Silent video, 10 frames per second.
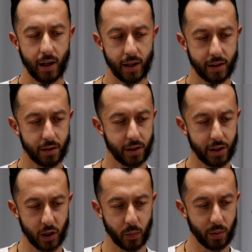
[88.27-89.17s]
Stąd też
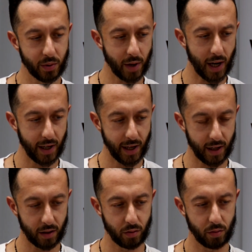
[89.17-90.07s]
zespół
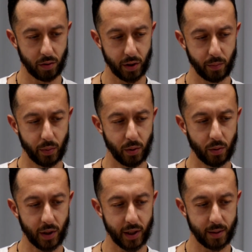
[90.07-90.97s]
Zuralia, który
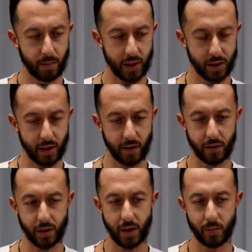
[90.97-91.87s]
był u nas bardzo
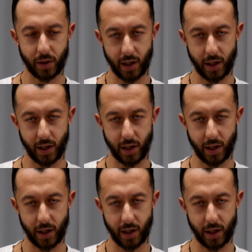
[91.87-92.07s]
dawno temu,